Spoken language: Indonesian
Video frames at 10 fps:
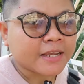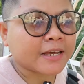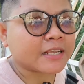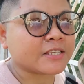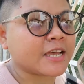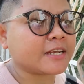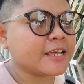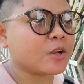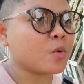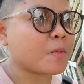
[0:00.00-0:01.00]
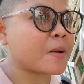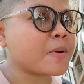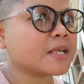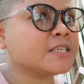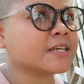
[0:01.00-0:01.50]
kerja di rumah
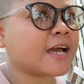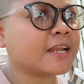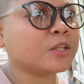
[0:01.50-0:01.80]
majikan